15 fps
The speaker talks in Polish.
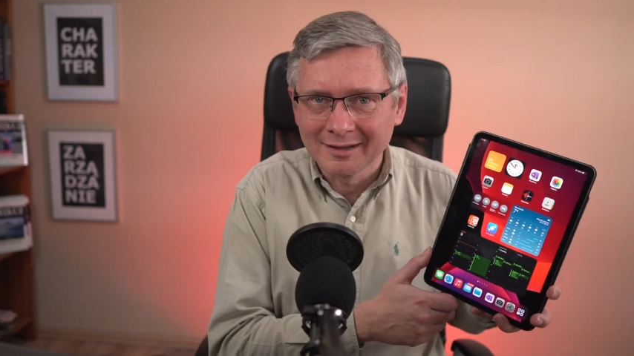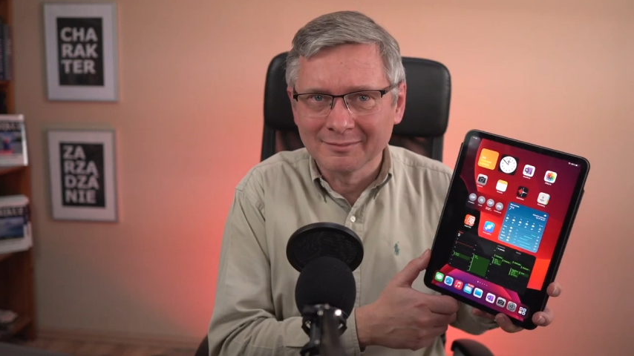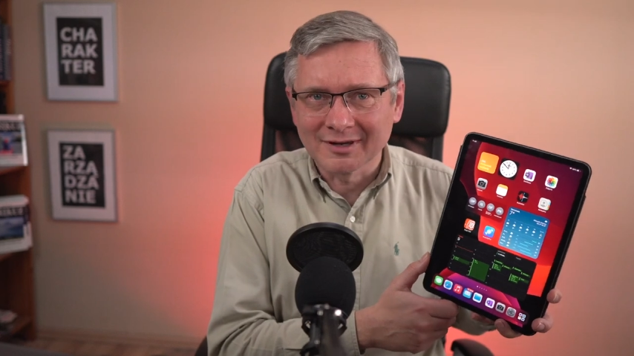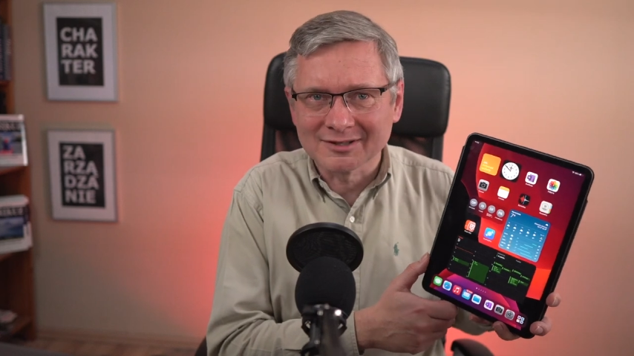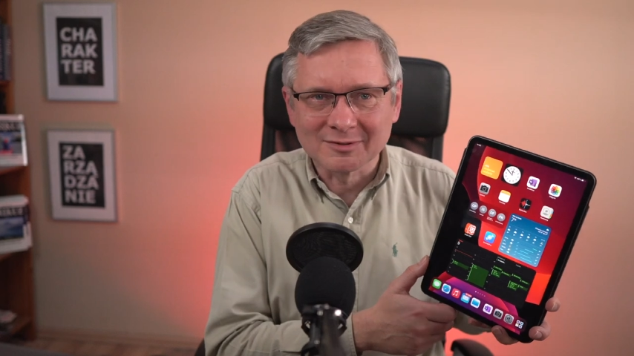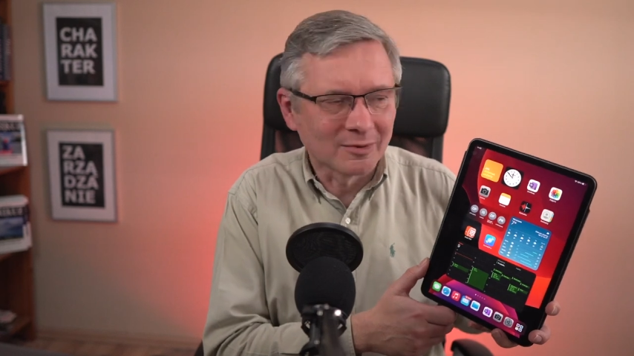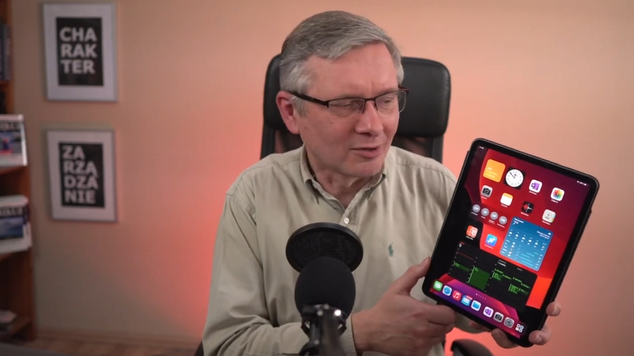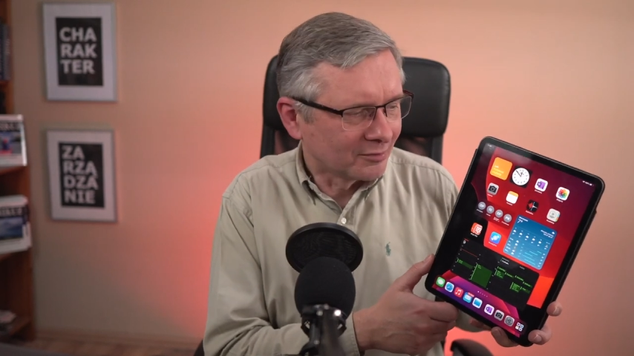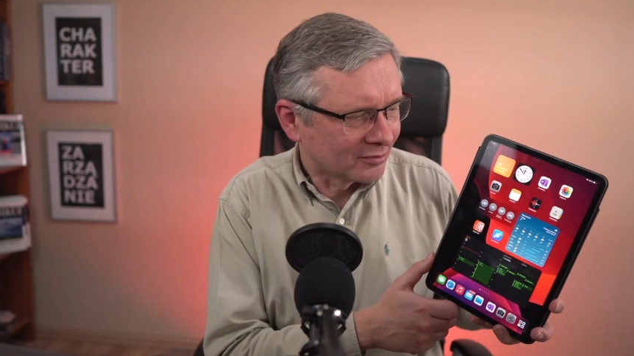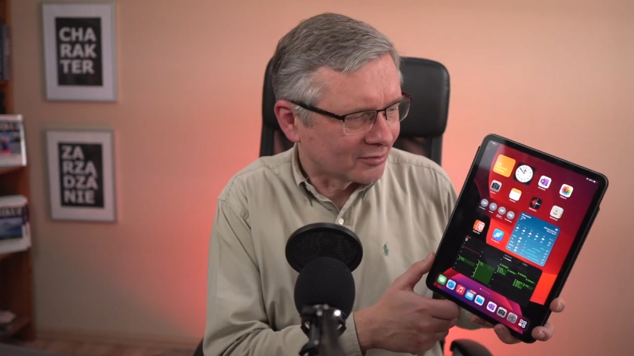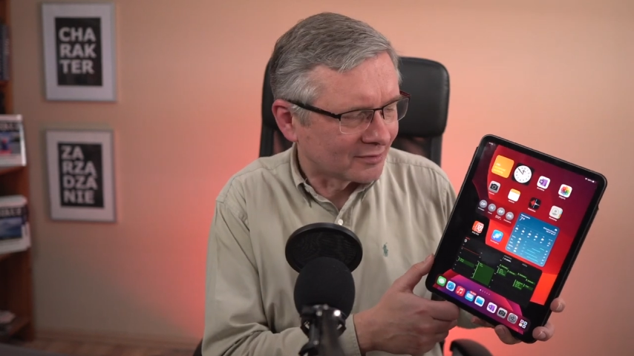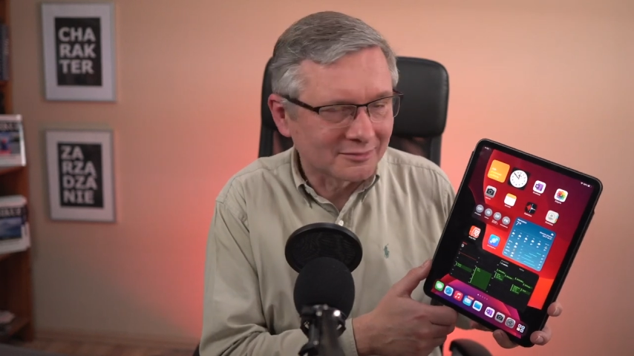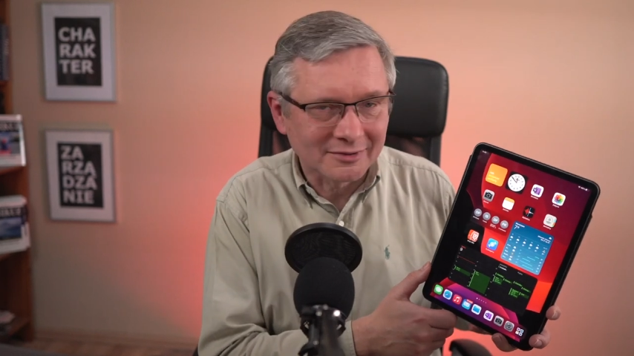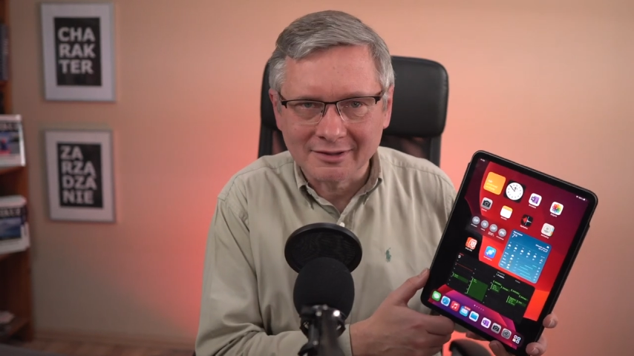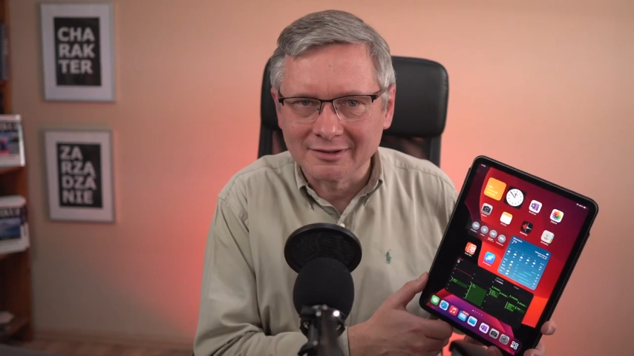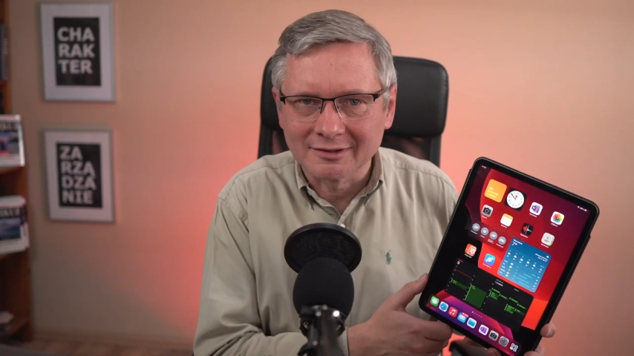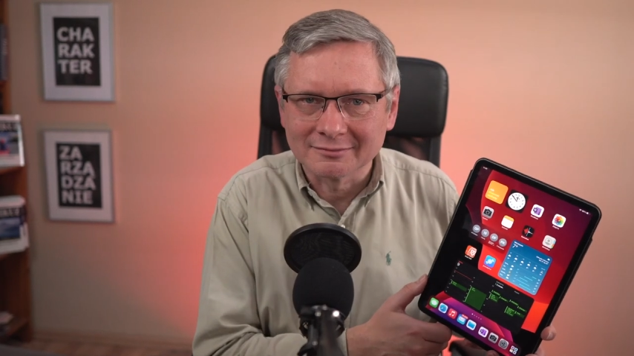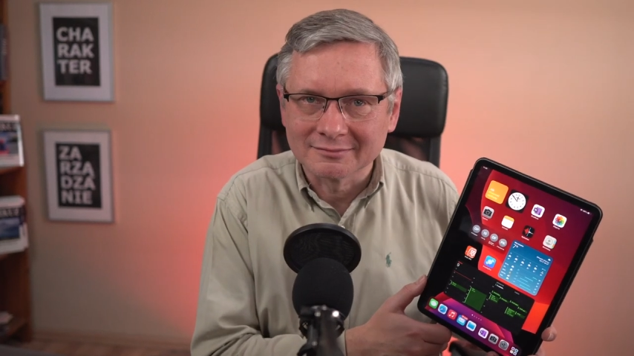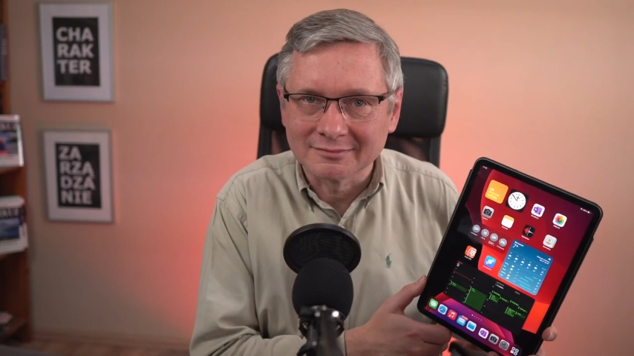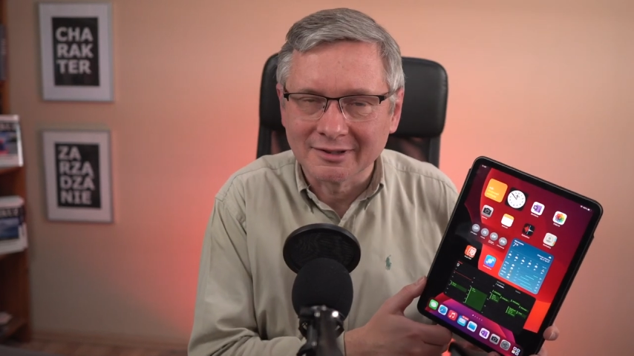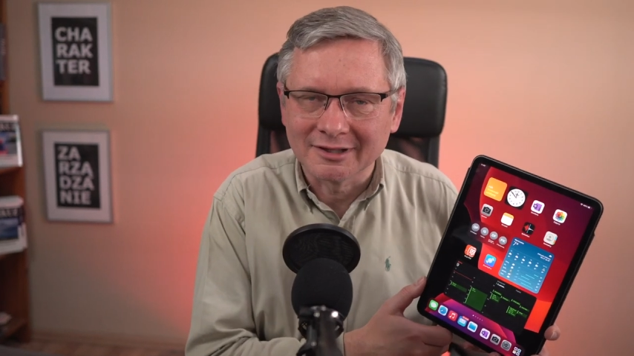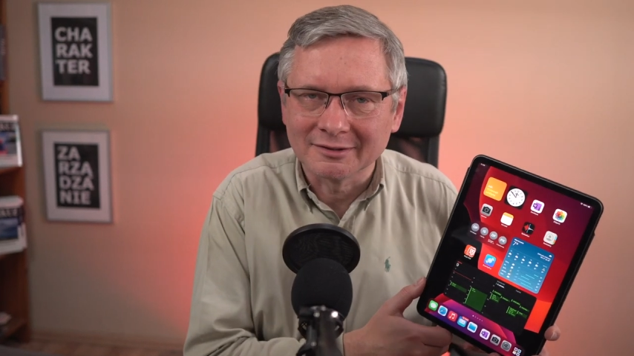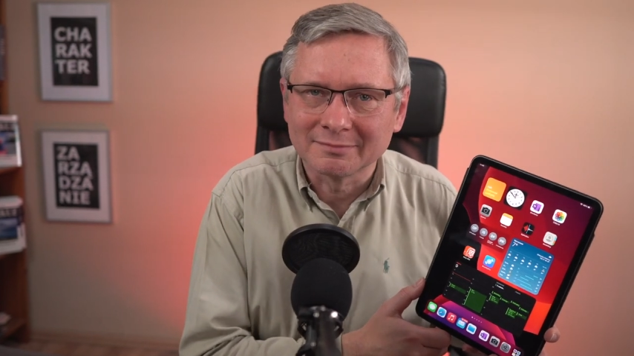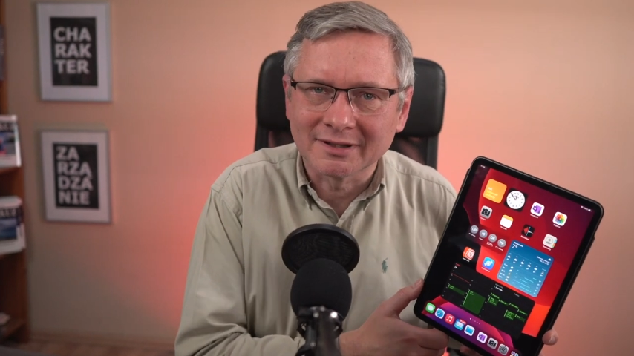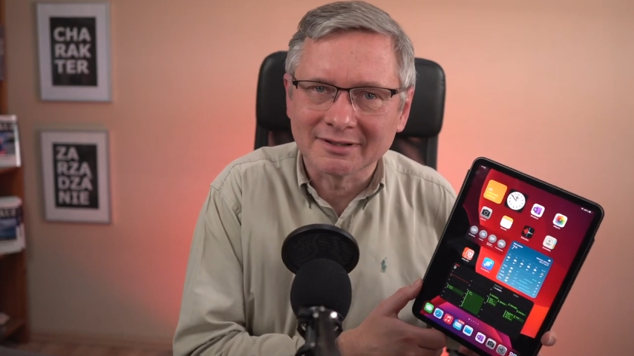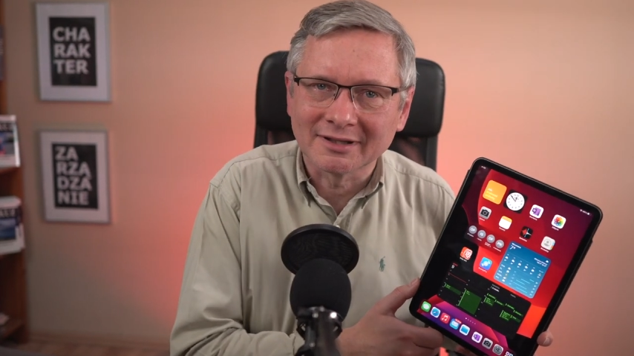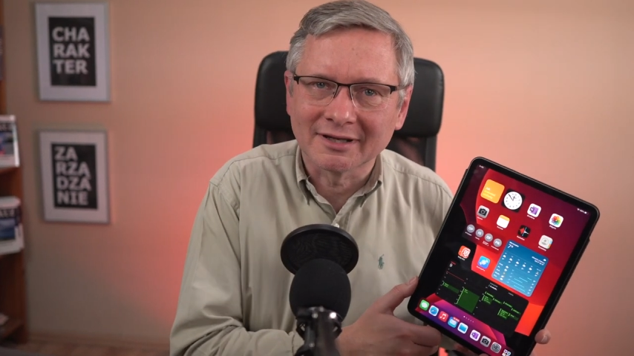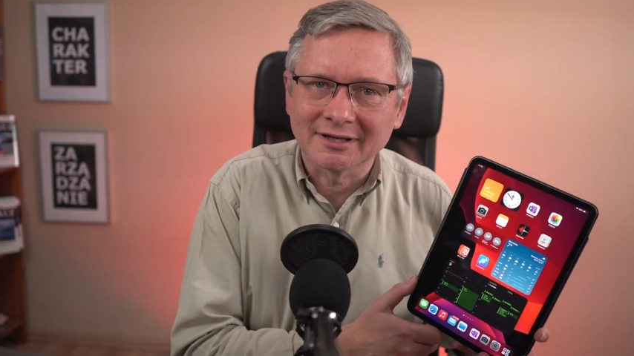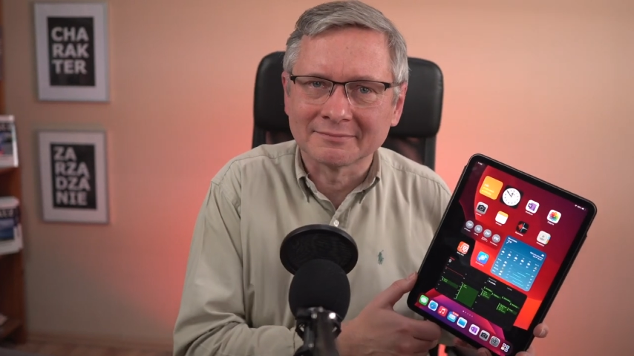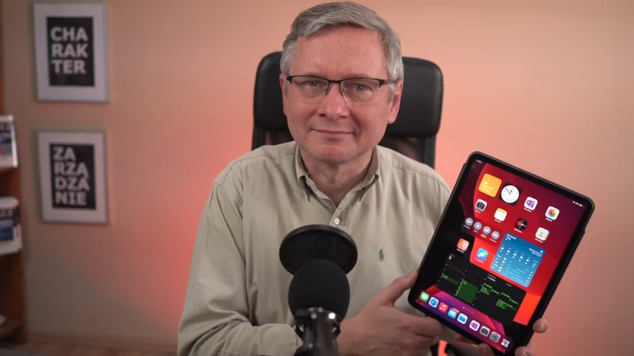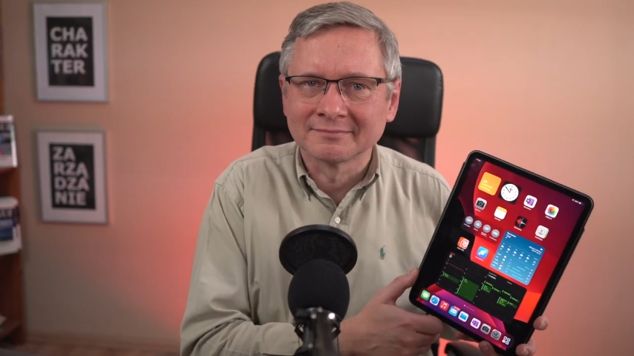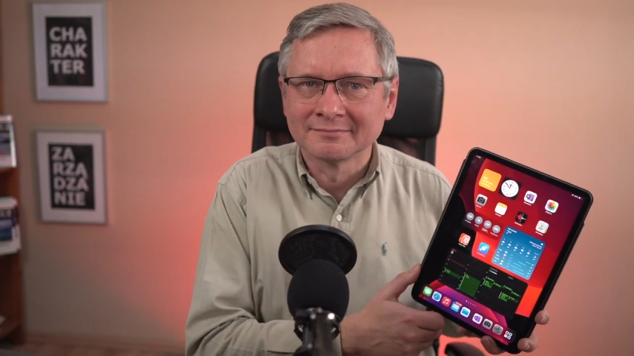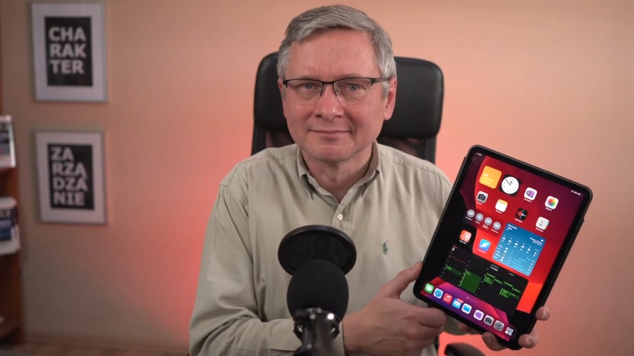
Bardzo polubiłem tego iPada